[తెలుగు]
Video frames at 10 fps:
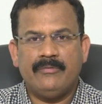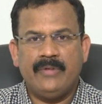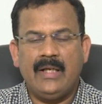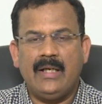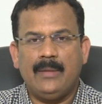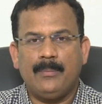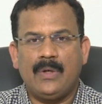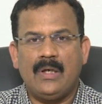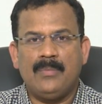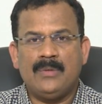వేరే
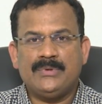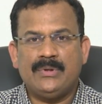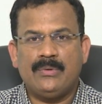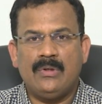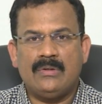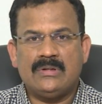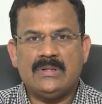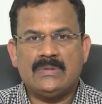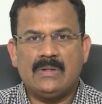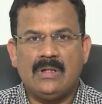ప్రాబ్లమ్స్ని రూల్ అవుట్
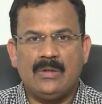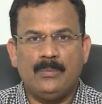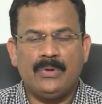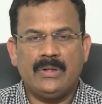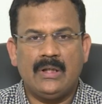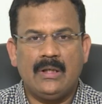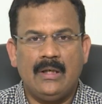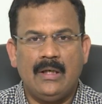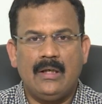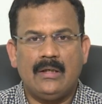చేసుకునేదానికి ముఖ్యంగా
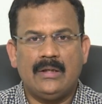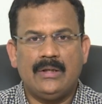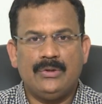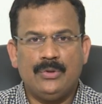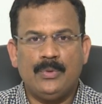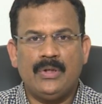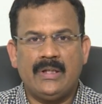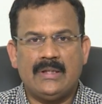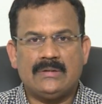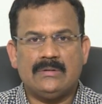ఈ
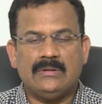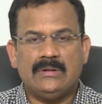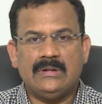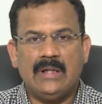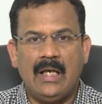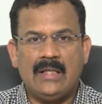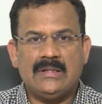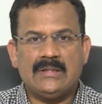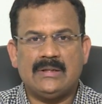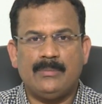న్యూమోనియాస్ ఈ
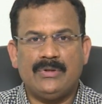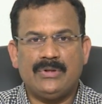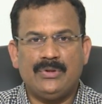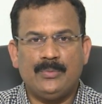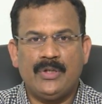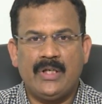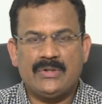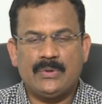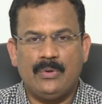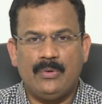అలర్జీకి సంబంధించిన
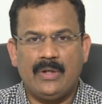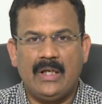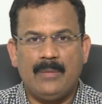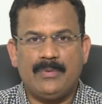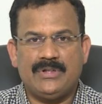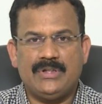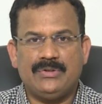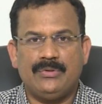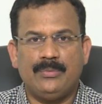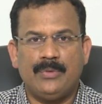న్యూమోనియాస్ కొన్ని ఉంటాయి హైపర్
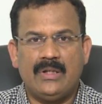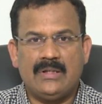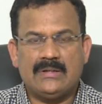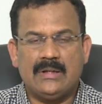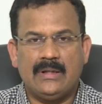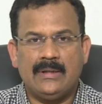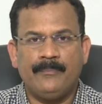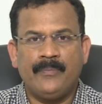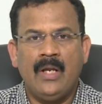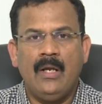సెన్సిటివ్ న్యూమోనైటిస్ అని
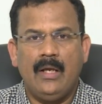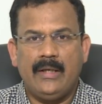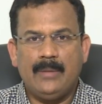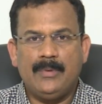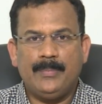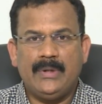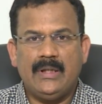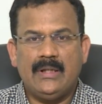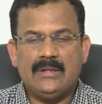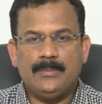
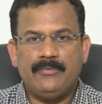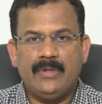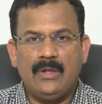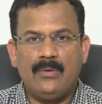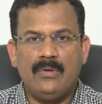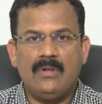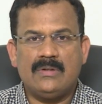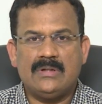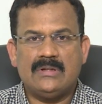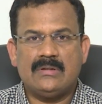ఏబిపిఏ అని చెప్పి వీటిని రూల్
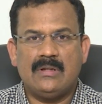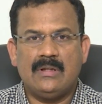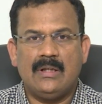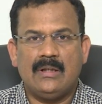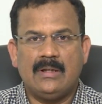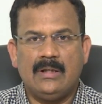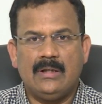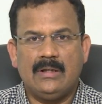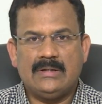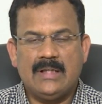అవుట్ చేసుకున్న దానికి
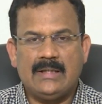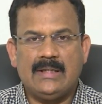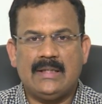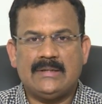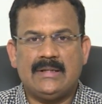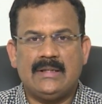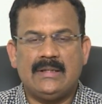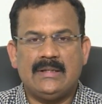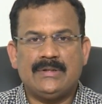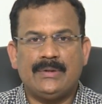ఛాతీ ఎక్స్రే
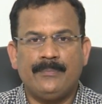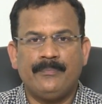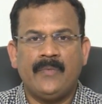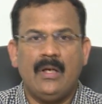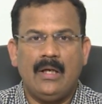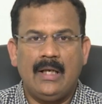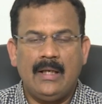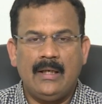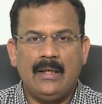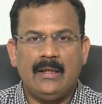తీయించడం
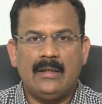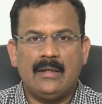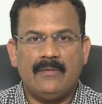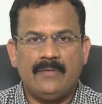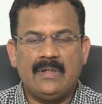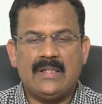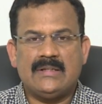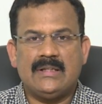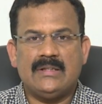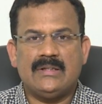అలానే కఫన్
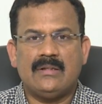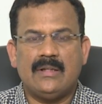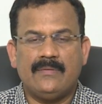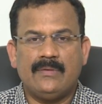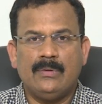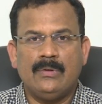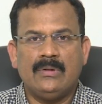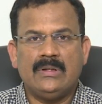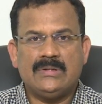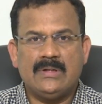టెస్ట్ చేయించడం కఫన్లో
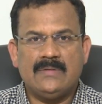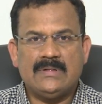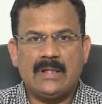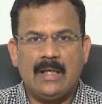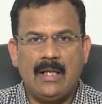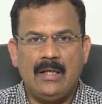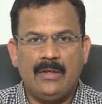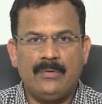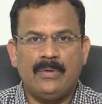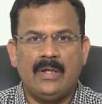ఇసోనోఫిల్స్ కణాలు
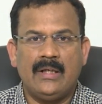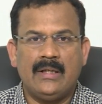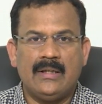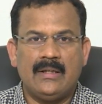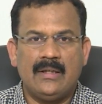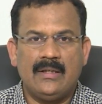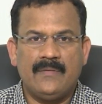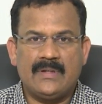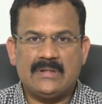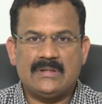ఎన్ని ఉన్నాయి ఏదన్నా
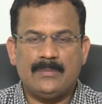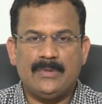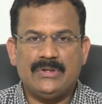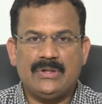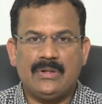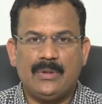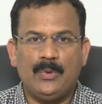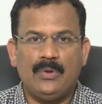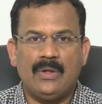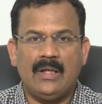ఇన్ఫెక్షన్ సంబంధించిన
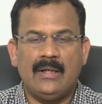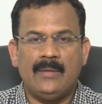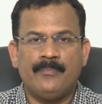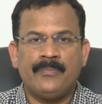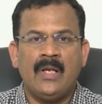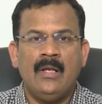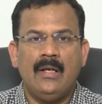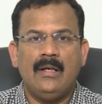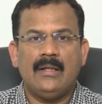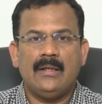క్రిములు ఉన్నాయా
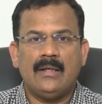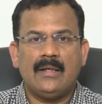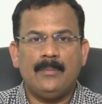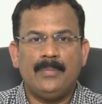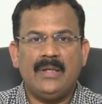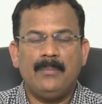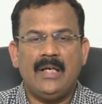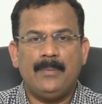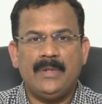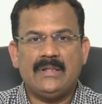లేదంటే కంప్లీట్
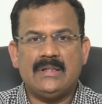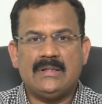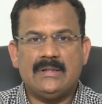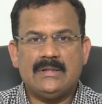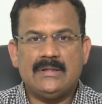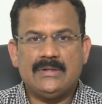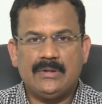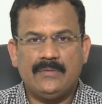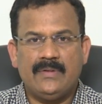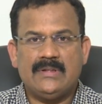బ్లడ్ పిక్చర్ చేసి
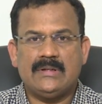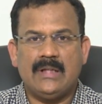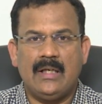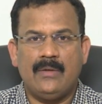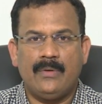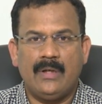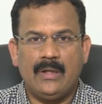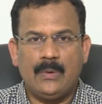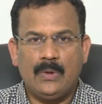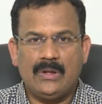ఇసోనోఫిల్స్ ఎలా
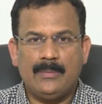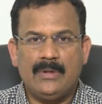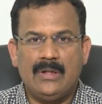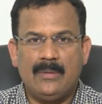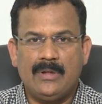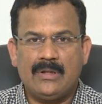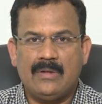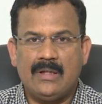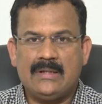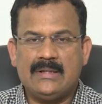ఉన్నాయి కొంతమందిలో మాత్రం
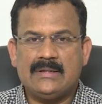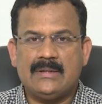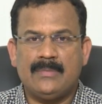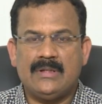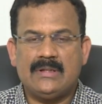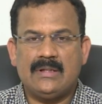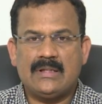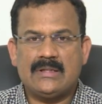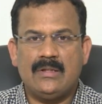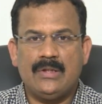అలర్జీకి సంబంధించిన
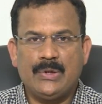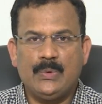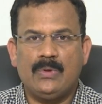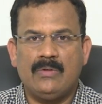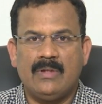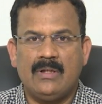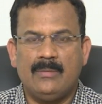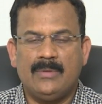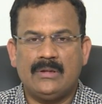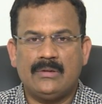లక్షణాలు ఎక్కువ ఉన్న వారిలో
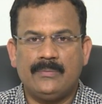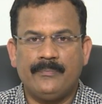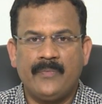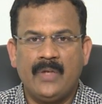మాత్రం